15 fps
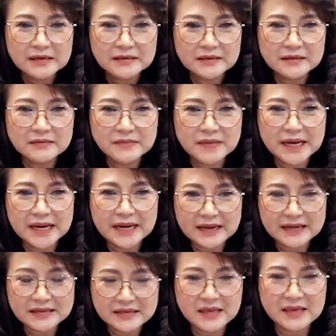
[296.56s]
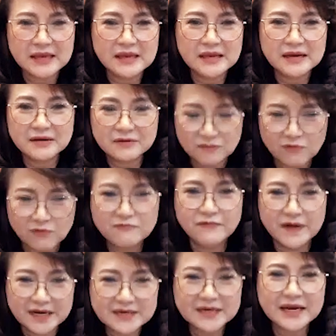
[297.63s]
nhưng dạ. mà chị à, cũng
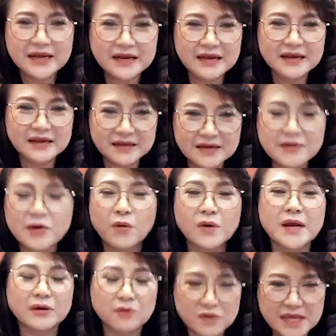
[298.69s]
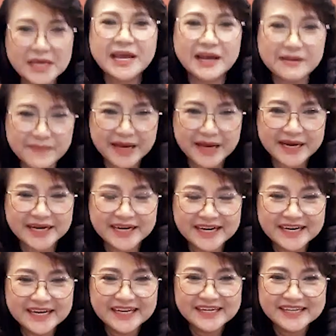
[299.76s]
vẫn cái cái nội lực của chị khá mạnh
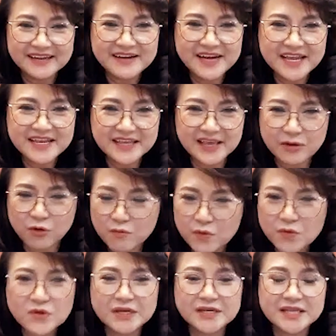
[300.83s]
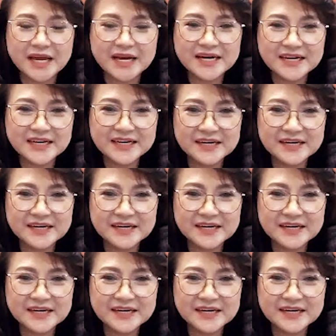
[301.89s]
cho nên chị cũng muốn thử thách